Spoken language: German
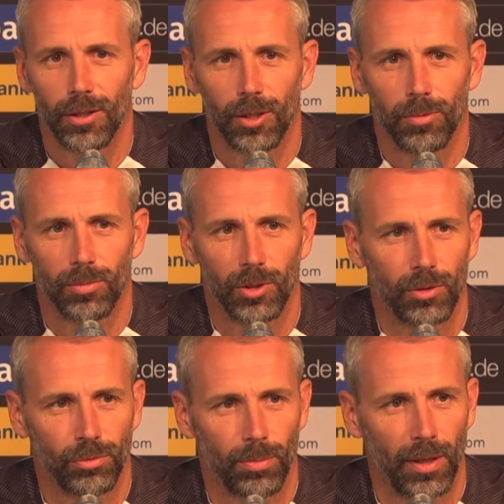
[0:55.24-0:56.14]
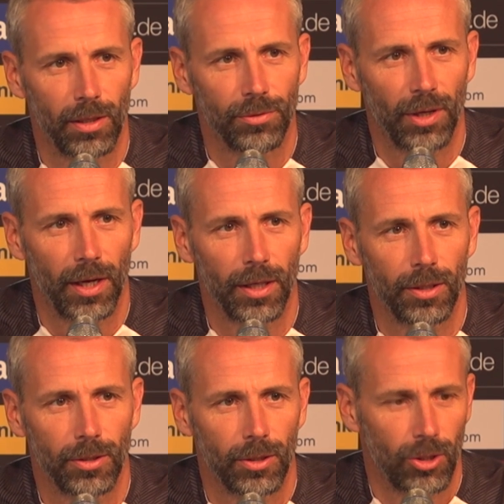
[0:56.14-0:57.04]
ähm, äh, für beide
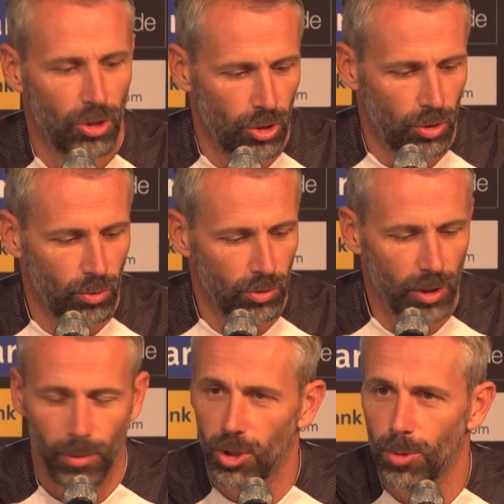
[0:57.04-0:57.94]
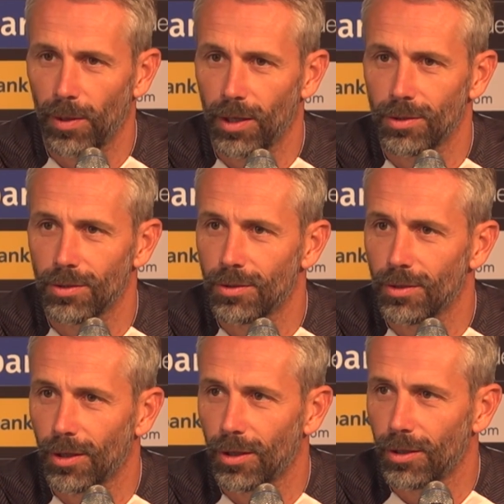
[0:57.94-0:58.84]
Vereine. Und
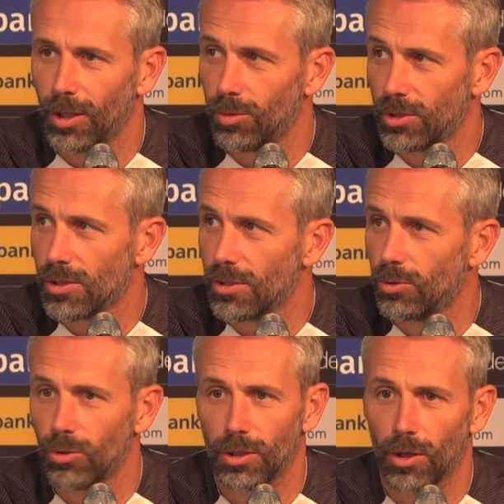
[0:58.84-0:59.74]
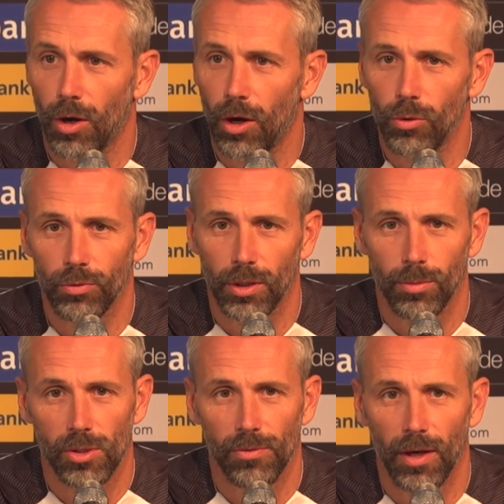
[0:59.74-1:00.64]
dementsprechend äh, nehme ich das natürlich auch auf,
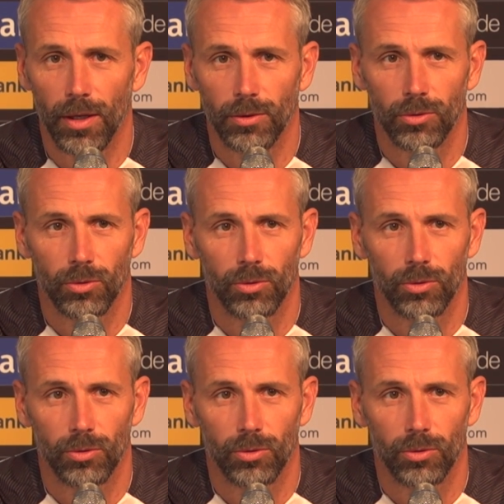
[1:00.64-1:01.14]
nehme es wahr.